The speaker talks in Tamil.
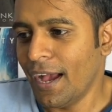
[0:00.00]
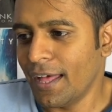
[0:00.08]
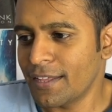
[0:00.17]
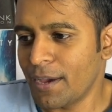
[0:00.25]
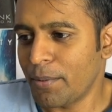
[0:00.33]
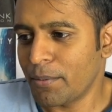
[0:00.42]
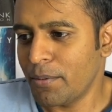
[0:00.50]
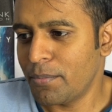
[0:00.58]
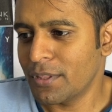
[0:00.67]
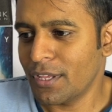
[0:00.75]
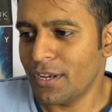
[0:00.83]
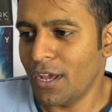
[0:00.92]
அதுக்கப்புறமா
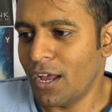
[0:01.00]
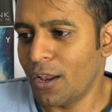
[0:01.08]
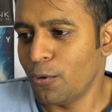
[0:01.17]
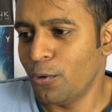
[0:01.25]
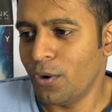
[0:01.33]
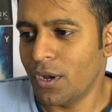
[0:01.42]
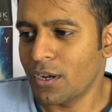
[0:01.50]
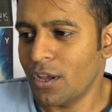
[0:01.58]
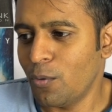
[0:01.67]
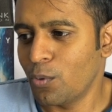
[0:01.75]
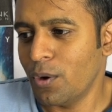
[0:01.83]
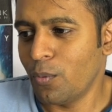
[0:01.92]
பார்த்தீங்கன்னா ஹலோ அண்ணா
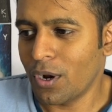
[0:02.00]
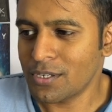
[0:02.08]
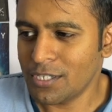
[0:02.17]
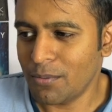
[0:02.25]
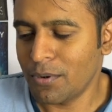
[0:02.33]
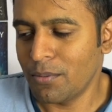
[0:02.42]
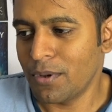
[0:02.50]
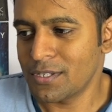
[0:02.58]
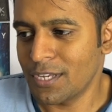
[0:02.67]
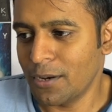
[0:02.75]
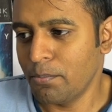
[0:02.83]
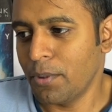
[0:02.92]
உங்கள் வாட்ஸ்அப் நம்பர்
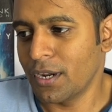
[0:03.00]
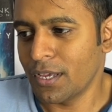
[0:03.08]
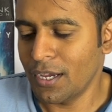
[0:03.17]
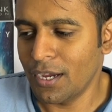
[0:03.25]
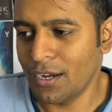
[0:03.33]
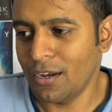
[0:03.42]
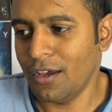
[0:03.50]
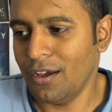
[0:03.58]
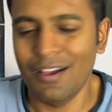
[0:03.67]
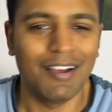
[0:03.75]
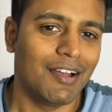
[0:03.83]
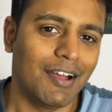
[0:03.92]
சென்ட் பண்ணுங்கள் அண்ணா
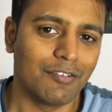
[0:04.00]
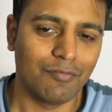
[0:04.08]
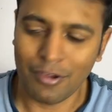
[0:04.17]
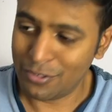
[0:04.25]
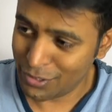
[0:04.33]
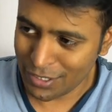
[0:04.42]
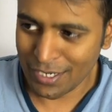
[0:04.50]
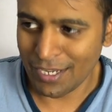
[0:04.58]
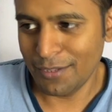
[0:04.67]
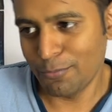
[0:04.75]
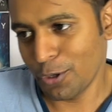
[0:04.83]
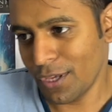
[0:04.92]
அன்ஃபார்ச்சுனேட்லி
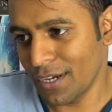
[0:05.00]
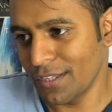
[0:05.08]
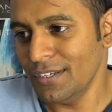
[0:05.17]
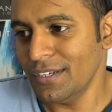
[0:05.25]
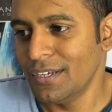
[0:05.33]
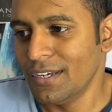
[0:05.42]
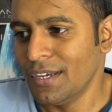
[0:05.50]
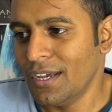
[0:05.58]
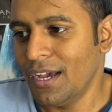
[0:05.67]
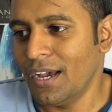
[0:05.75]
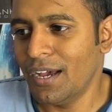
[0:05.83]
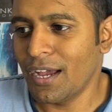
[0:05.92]
அது முடியாது
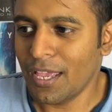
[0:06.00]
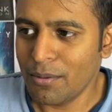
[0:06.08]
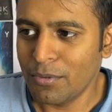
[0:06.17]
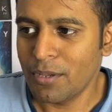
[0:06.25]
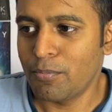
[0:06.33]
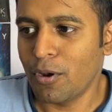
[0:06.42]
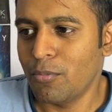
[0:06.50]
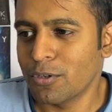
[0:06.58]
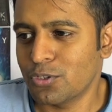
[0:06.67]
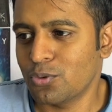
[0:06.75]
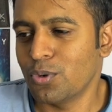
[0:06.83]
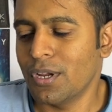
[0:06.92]
ஐ எம் டிப்ளமா
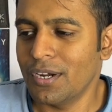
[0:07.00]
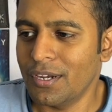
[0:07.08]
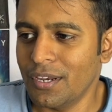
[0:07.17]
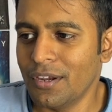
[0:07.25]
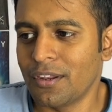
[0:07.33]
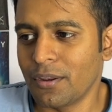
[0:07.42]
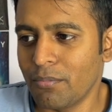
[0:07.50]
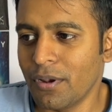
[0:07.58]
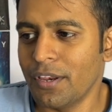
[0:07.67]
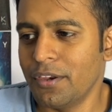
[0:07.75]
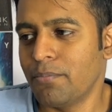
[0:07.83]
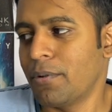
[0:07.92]
ஸ்டூடெண்ட் இன்
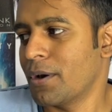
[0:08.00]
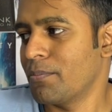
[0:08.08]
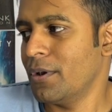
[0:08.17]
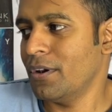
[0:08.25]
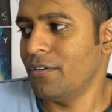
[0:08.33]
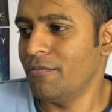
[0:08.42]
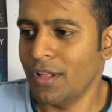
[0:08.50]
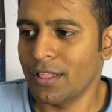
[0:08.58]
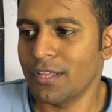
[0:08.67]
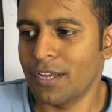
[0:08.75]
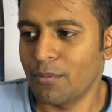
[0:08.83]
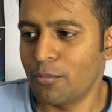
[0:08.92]
ட்ரிபிளி டிபார்ட்மெண்ட்
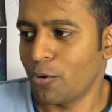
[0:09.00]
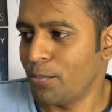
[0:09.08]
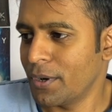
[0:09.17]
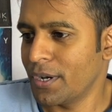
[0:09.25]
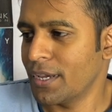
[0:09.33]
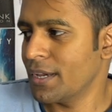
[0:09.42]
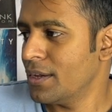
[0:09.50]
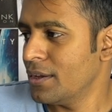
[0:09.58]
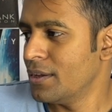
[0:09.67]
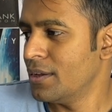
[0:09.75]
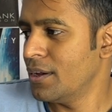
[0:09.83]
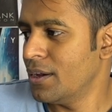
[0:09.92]
வாழ்த்துக்கள் ப்ரோ பண்ணுங்கள்
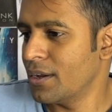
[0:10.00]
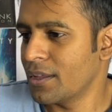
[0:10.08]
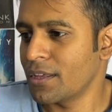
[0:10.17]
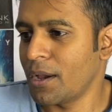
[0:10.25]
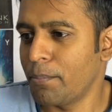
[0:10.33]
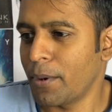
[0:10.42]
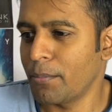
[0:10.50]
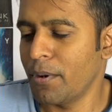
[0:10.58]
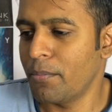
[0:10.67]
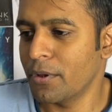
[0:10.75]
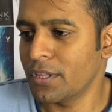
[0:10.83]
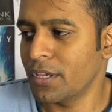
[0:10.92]
அதுக்கப்புறமா
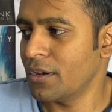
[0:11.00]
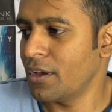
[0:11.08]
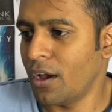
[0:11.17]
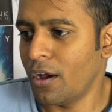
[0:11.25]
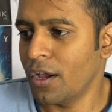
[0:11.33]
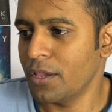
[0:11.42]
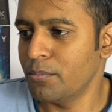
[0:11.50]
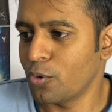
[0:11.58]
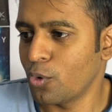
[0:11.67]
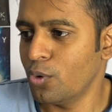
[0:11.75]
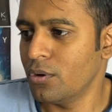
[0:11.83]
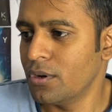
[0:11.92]
பார்த்தீங்கன்னா ஹாய்
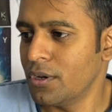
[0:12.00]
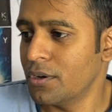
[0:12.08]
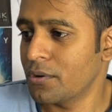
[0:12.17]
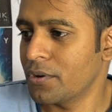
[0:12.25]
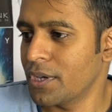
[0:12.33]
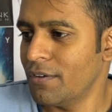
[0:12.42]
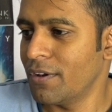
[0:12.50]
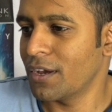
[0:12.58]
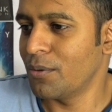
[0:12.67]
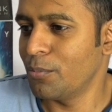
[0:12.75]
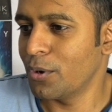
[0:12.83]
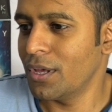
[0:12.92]
ப்ரோ ஓகே
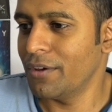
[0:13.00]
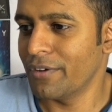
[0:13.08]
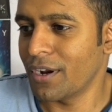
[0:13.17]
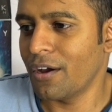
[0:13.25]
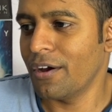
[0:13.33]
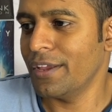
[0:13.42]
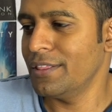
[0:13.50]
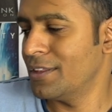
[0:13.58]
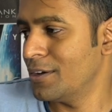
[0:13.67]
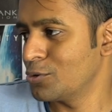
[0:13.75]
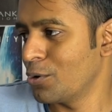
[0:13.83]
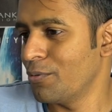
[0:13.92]
வழக்கம் போல் வேறு ஹாய்ன்னு
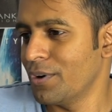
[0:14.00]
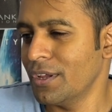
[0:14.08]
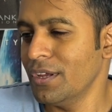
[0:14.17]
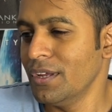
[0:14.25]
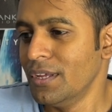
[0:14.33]
தான் சொல்லுவார்